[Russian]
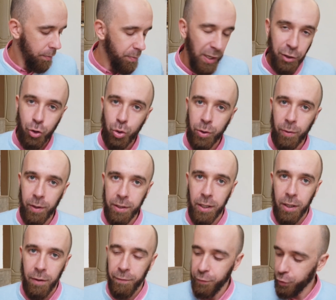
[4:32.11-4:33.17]
прочувствовать
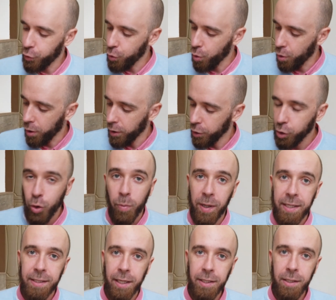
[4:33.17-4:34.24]
все, что
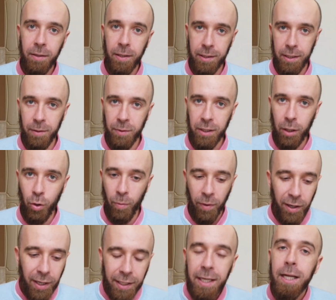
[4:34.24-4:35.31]
происходило с этим столом.
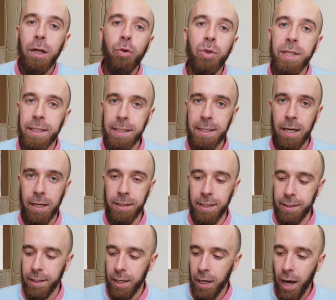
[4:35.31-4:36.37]
Какие люди сидели
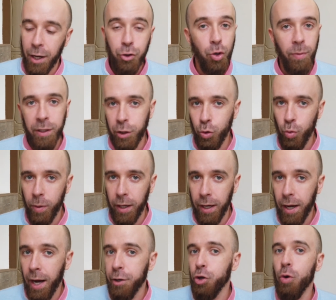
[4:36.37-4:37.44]
здесь, о чем они думали,
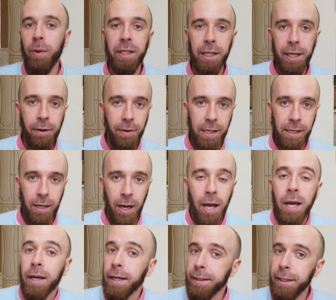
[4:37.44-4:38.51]
о чем они говорили,
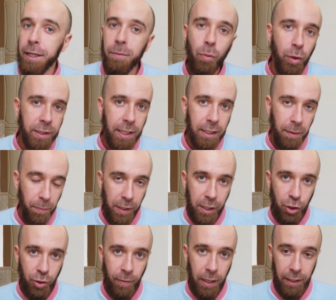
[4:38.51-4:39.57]
какие эмоции они
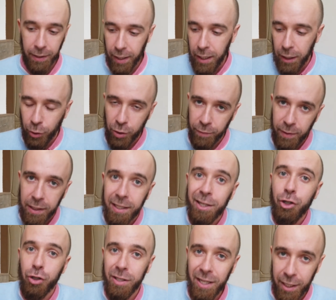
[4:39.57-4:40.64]
переживали. Да? То есть вы
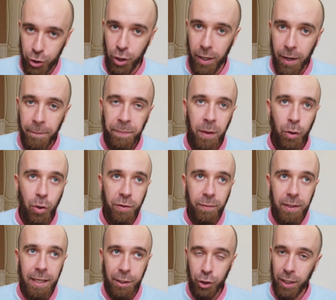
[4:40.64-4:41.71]
на- начали, то есть
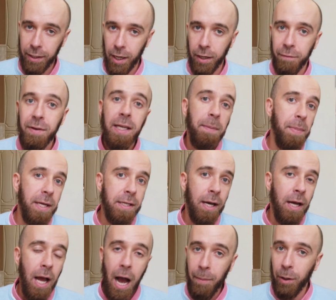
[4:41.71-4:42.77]
вы начали как
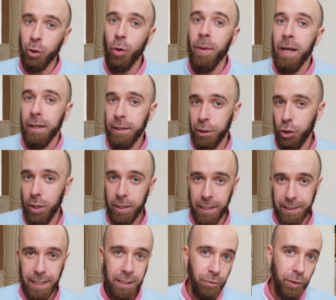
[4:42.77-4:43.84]
Википедия, а потом начали
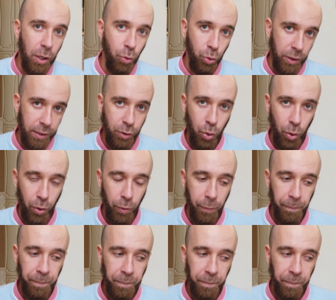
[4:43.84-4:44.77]
рассказывать какую-то историю.